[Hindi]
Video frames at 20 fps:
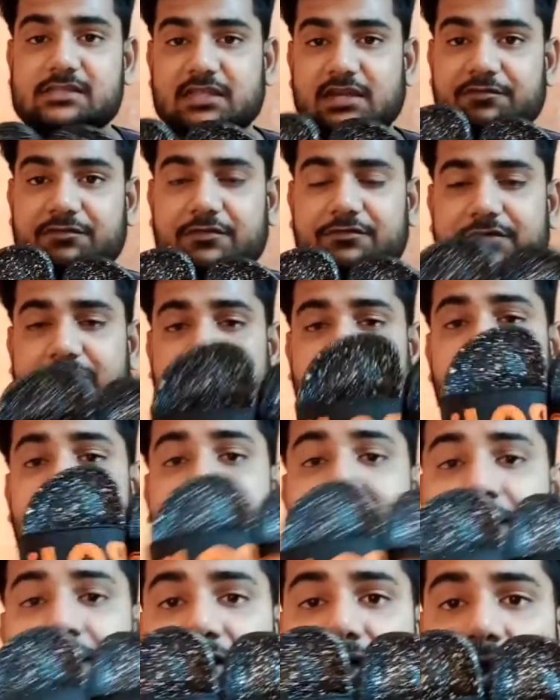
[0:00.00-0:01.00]
uh, से 350
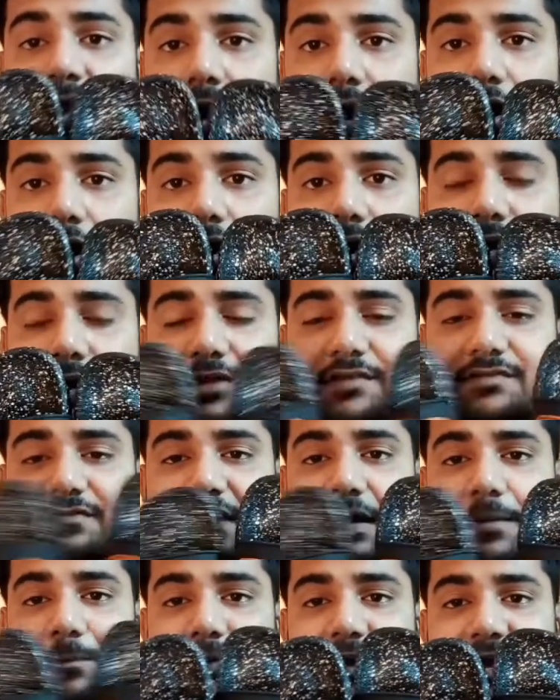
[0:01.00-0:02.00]
में और
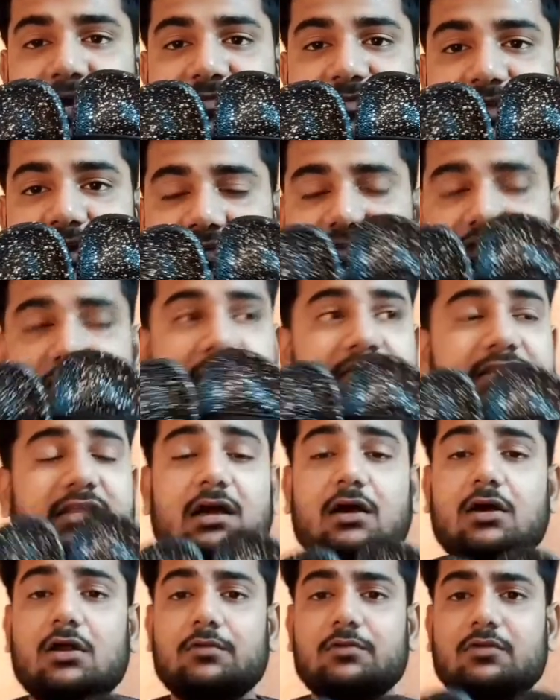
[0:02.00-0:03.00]
इसका प्राइस एक्चुअली
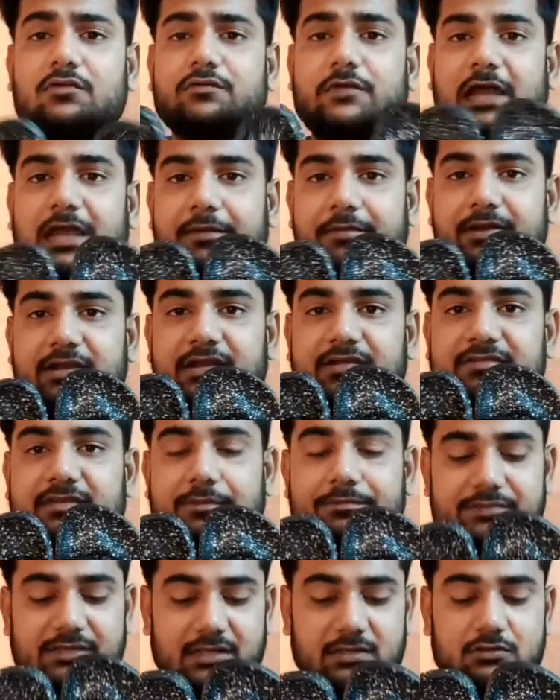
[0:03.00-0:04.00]
था ऑलमोस्ट 500
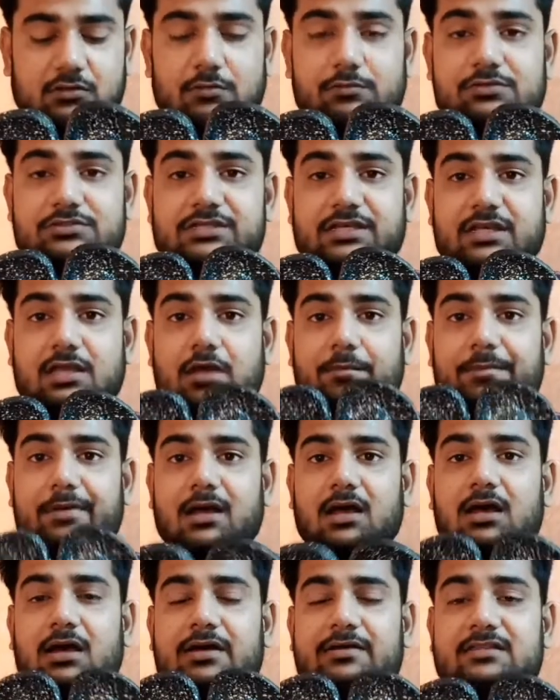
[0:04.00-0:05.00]
समथिंग तो मुझे ये
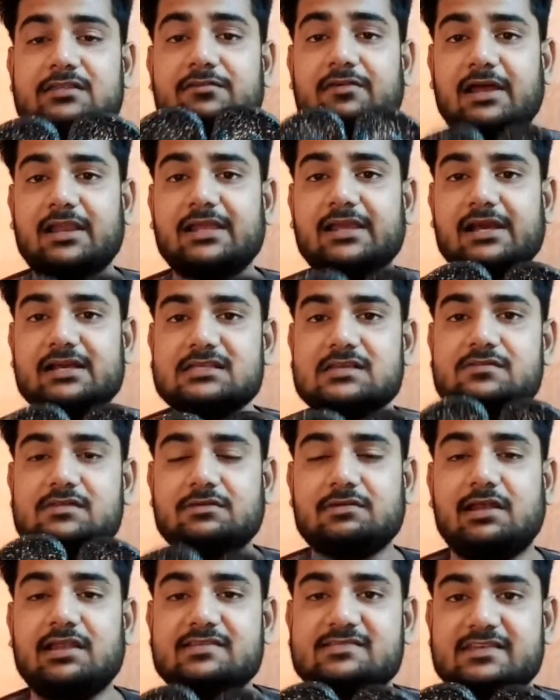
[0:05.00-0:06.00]
uh, दिवाली का जब
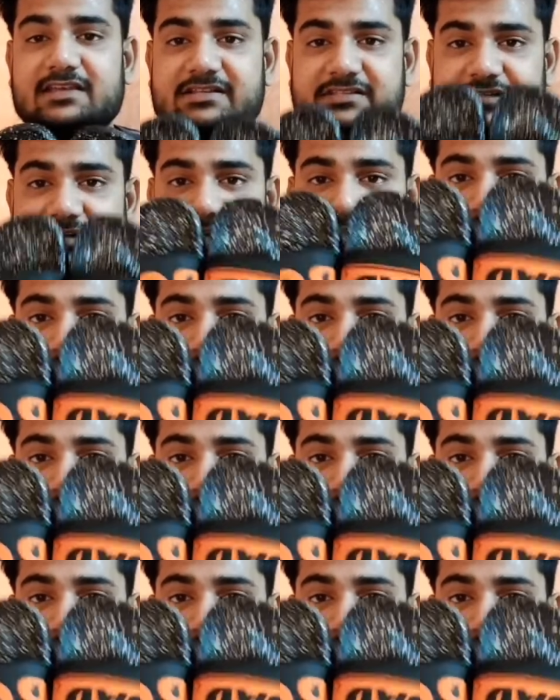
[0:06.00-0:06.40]
दिवाली सेल चल